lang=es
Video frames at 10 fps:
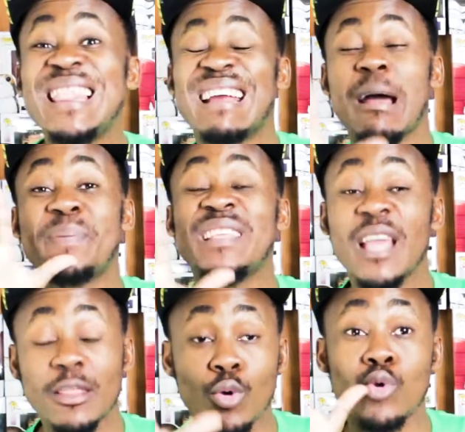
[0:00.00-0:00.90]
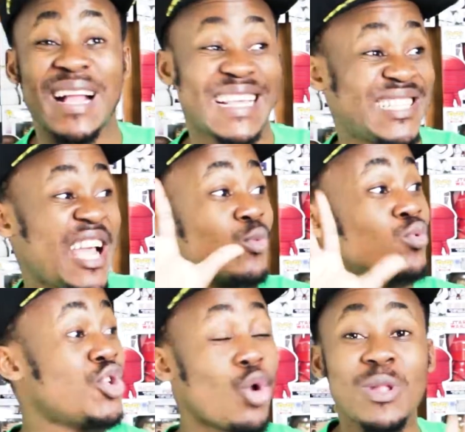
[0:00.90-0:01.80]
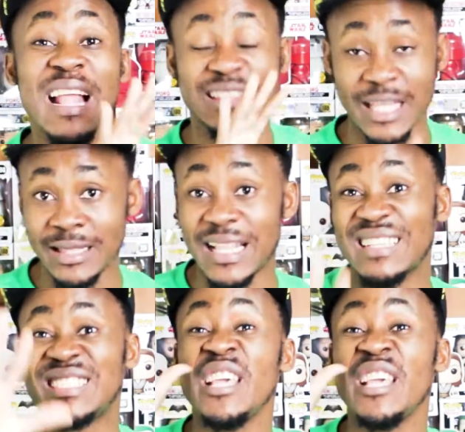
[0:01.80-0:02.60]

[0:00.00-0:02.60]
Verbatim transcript: La rapidez con la que se anunció la cinta,